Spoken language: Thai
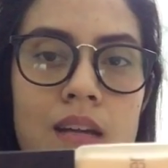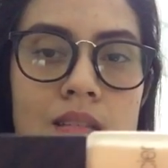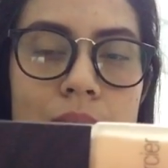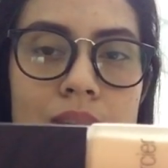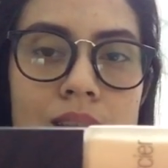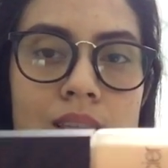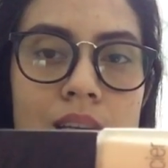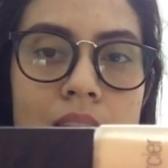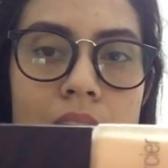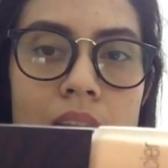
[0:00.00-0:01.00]
ก็จะเป็นสี
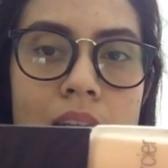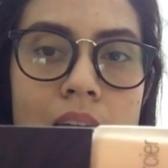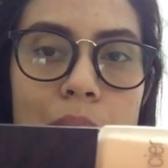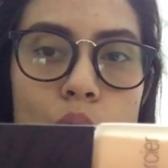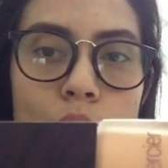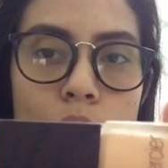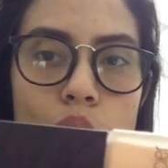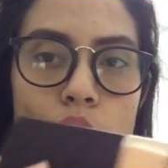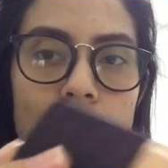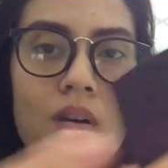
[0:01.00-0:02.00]
ด้านด้านมุน
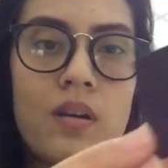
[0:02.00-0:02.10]
มุน